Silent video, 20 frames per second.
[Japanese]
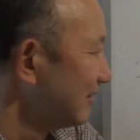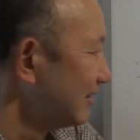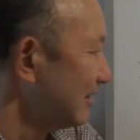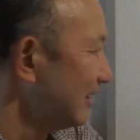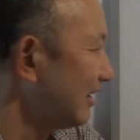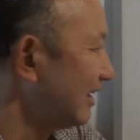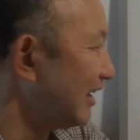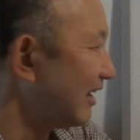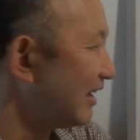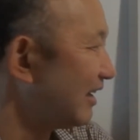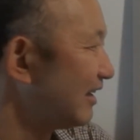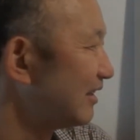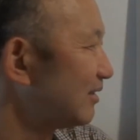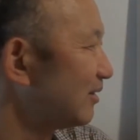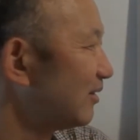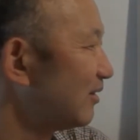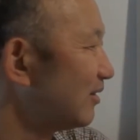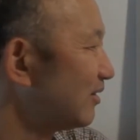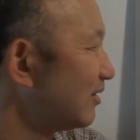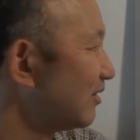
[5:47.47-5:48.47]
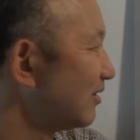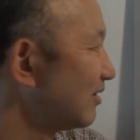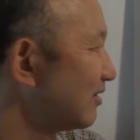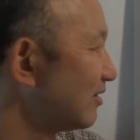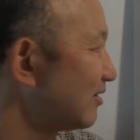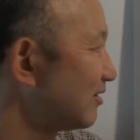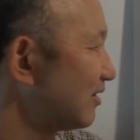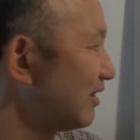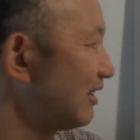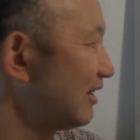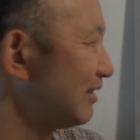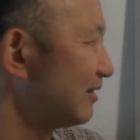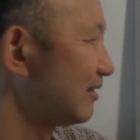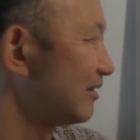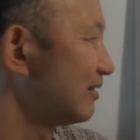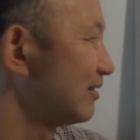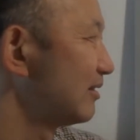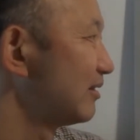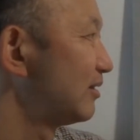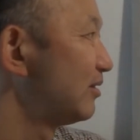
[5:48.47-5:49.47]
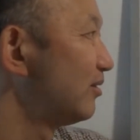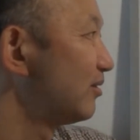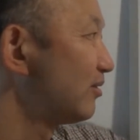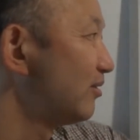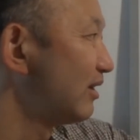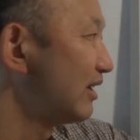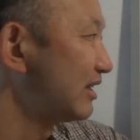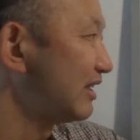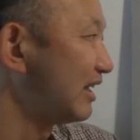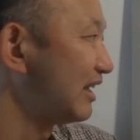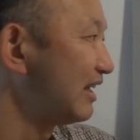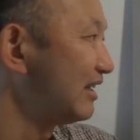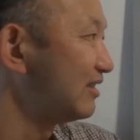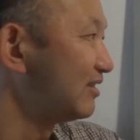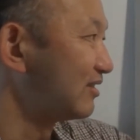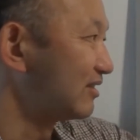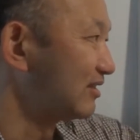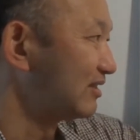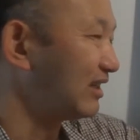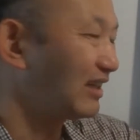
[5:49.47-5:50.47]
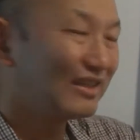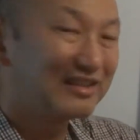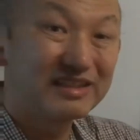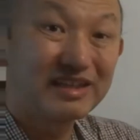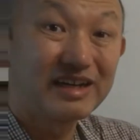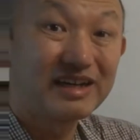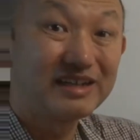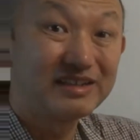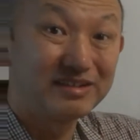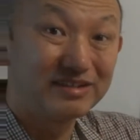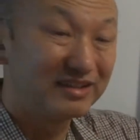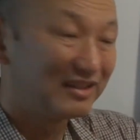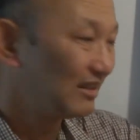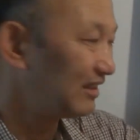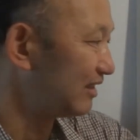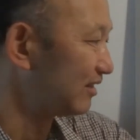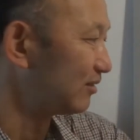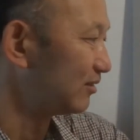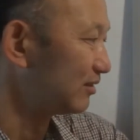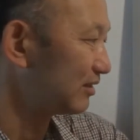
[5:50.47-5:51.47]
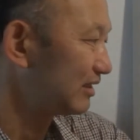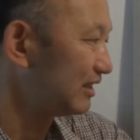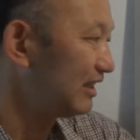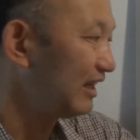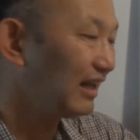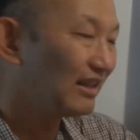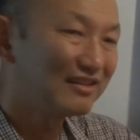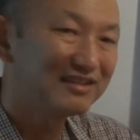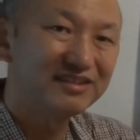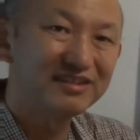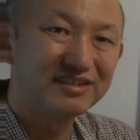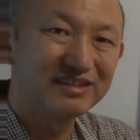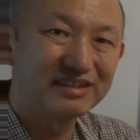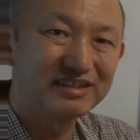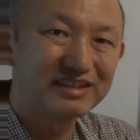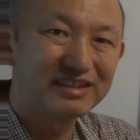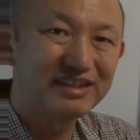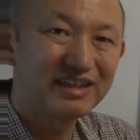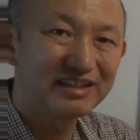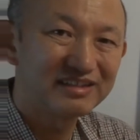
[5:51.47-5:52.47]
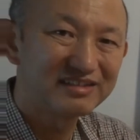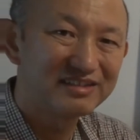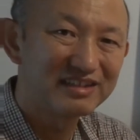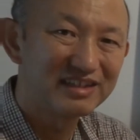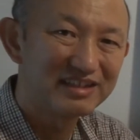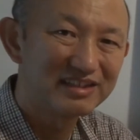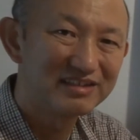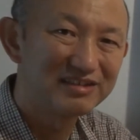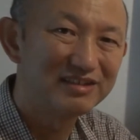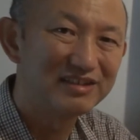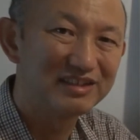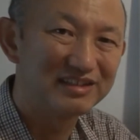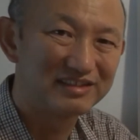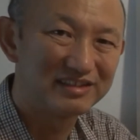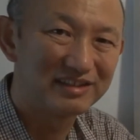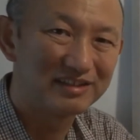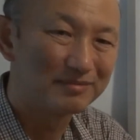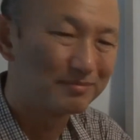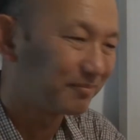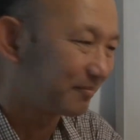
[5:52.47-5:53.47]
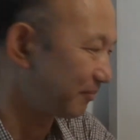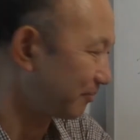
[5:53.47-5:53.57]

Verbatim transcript: でね、えっと、これ、標高が高いと、高いとね、この気圧、気圧が低いですね。